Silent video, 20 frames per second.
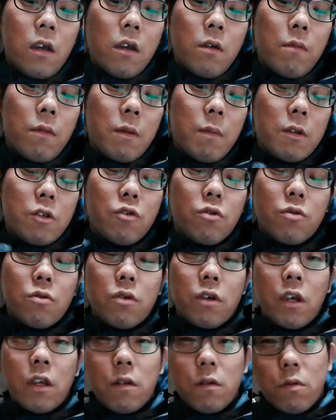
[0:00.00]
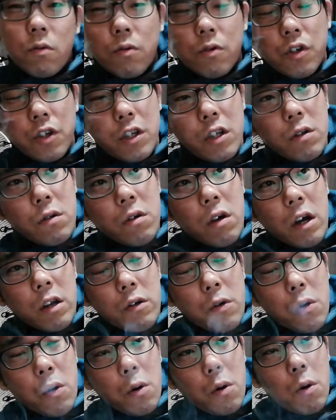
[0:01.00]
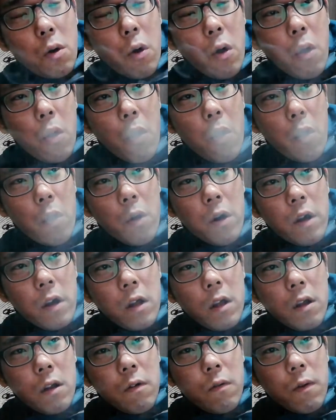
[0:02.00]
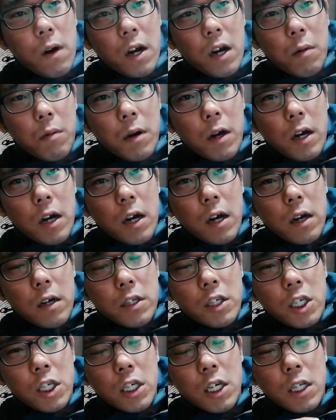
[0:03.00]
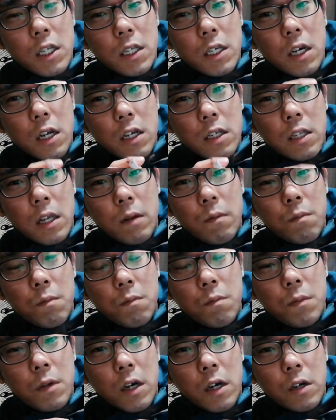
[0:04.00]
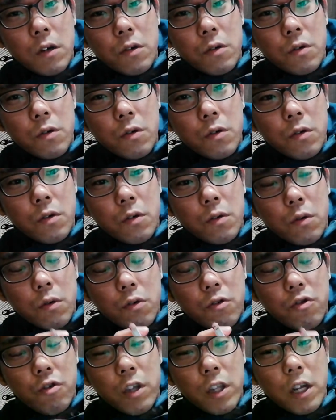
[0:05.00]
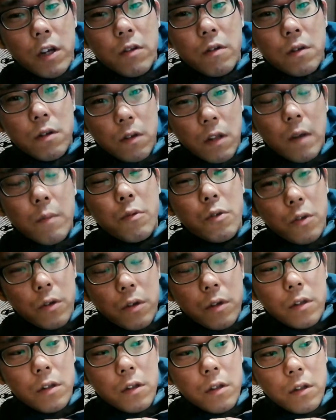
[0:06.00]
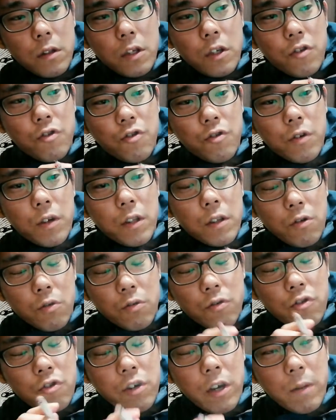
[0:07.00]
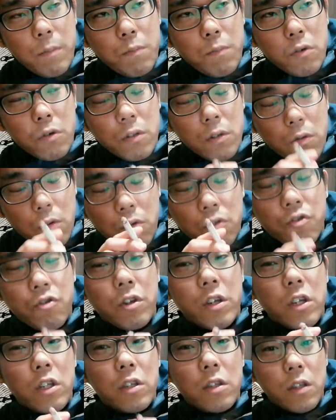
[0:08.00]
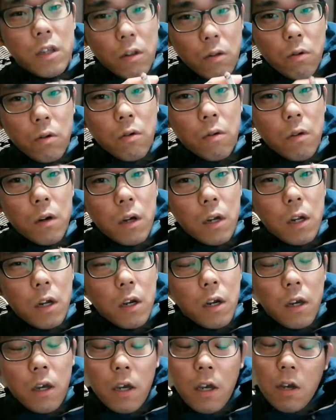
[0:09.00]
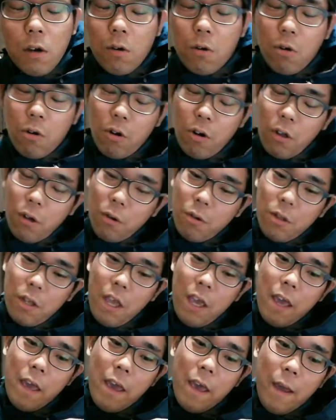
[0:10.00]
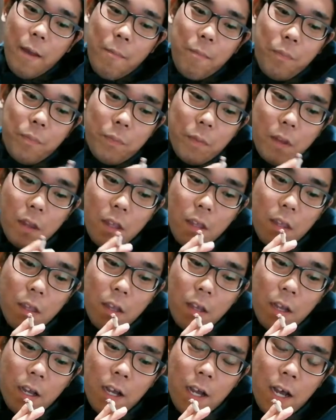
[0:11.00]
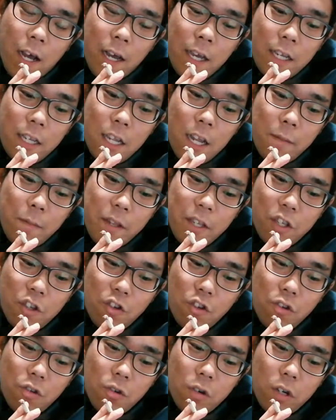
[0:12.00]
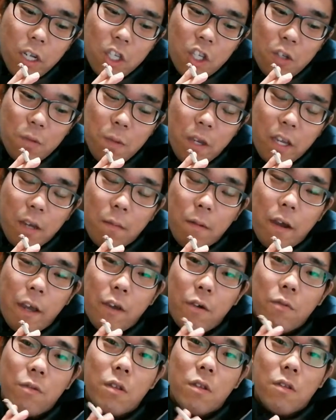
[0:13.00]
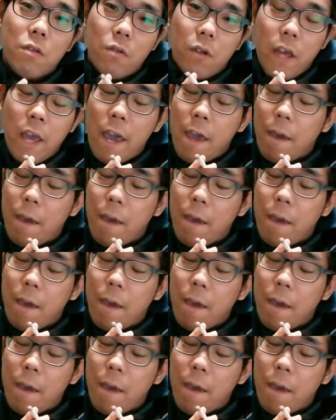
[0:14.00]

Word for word: まあ、今ちょっと検討してるのがあの若葉4月から360円になるんです多分20円40円アップの60円なんですけどこれをね買いだめしようかしまいか迷うんですよね